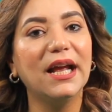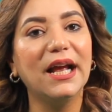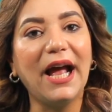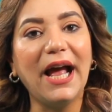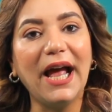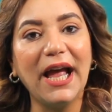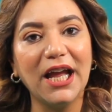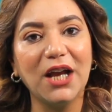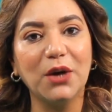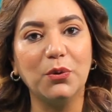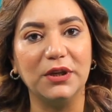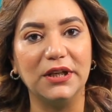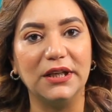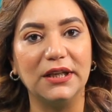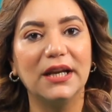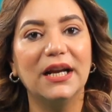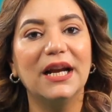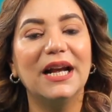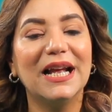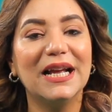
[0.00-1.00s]
حاول
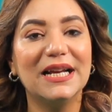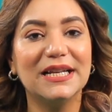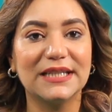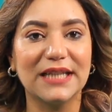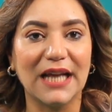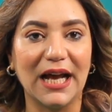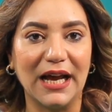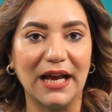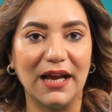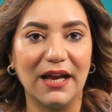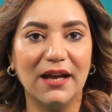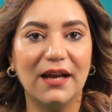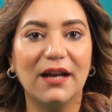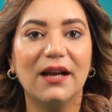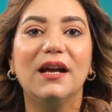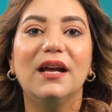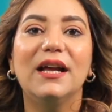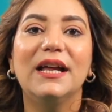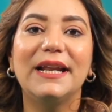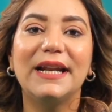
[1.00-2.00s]
اسعى
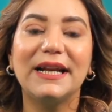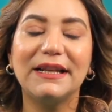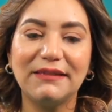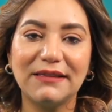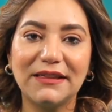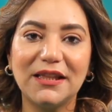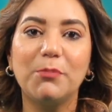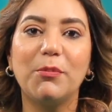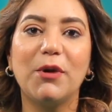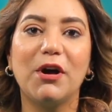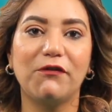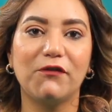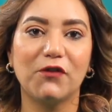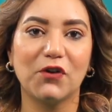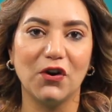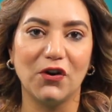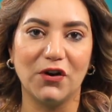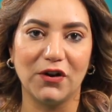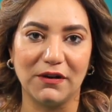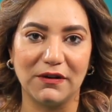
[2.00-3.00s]
رتب
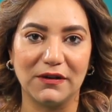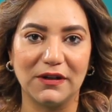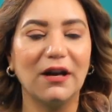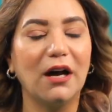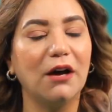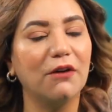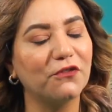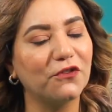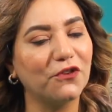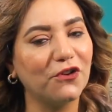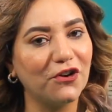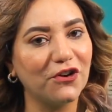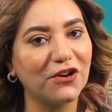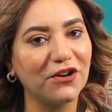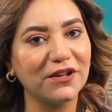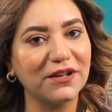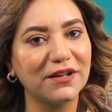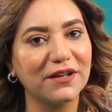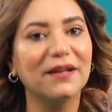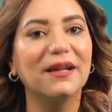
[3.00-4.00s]
افكارك
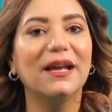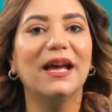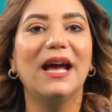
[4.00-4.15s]
افكارك